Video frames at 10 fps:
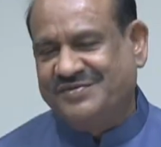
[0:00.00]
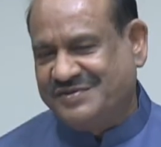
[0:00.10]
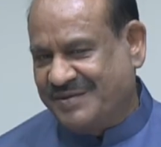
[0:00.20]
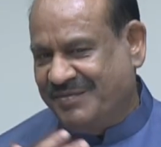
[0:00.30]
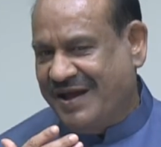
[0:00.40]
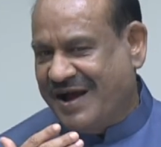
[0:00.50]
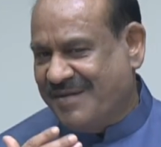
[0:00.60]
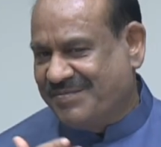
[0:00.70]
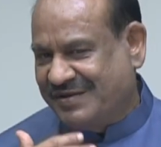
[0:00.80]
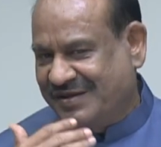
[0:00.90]
उस समय
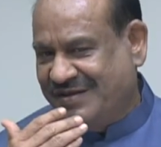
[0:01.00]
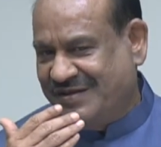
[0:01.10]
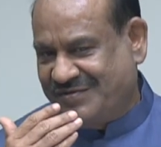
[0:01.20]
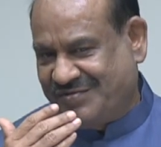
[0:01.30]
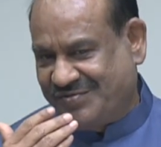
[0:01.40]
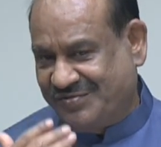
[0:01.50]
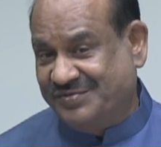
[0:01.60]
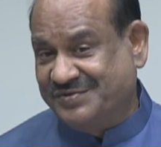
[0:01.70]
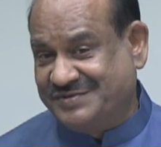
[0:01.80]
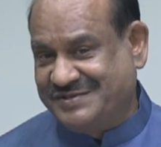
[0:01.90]
आपकी
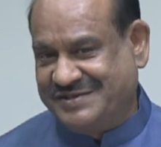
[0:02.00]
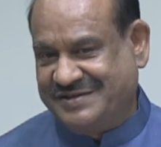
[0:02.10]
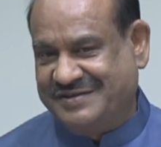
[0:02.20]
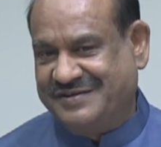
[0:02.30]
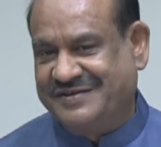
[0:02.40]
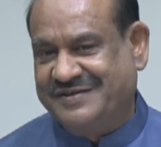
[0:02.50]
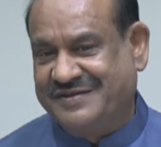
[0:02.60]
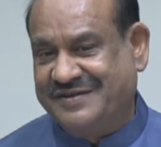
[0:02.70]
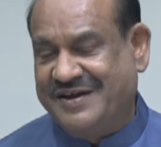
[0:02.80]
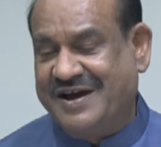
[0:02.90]
सोच
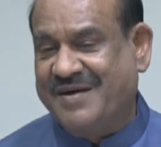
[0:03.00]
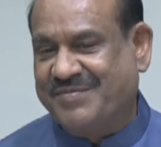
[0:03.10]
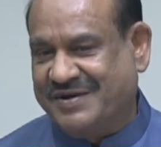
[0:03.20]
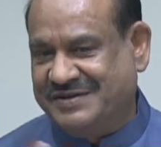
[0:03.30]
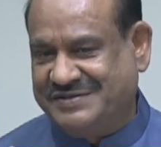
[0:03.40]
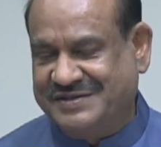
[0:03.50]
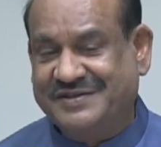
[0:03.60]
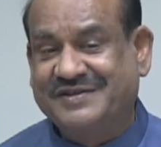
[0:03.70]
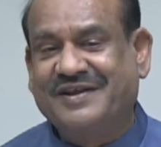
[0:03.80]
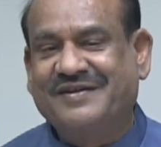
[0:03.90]
आपका
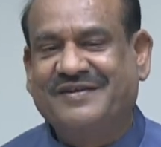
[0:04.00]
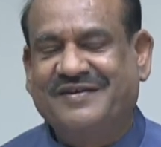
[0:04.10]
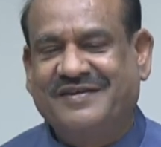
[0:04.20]
चिंतन